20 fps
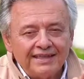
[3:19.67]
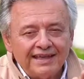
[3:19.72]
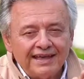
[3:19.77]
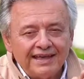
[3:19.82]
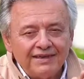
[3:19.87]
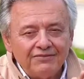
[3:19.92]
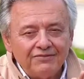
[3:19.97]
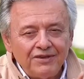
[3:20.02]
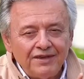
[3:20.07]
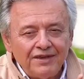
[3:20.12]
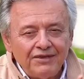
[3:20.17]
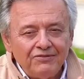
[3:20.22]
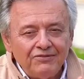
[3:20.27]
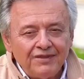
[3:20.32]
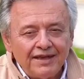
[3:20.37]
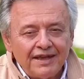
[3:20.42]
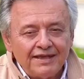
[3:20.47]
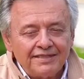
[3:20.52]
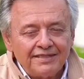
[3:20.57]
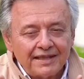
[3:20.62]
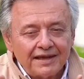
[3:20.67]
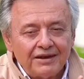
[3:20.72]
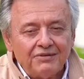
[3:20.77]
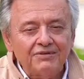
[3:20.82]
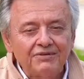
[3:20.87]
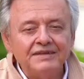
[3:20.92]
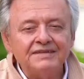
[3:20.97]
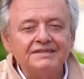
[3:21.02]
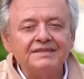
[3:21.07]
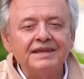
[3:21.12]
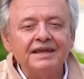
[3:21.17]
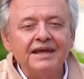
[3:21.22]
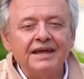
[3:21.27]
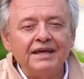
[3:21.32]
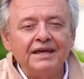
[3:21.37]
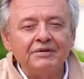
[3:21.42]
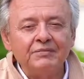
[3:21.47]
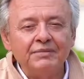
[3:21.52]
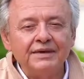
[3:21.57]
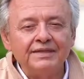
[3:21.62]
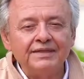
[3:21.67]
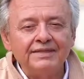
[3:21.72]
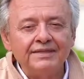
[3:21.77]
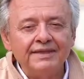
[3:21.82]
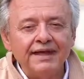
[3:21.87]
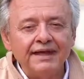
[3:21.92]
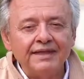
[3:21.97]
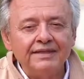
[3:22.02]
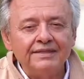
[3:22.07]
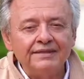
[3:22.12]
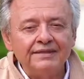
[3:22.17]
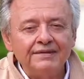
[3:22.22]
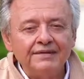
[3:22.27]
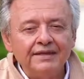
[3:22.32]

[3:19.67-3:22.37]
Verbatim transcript: que vive a través de la hermandad,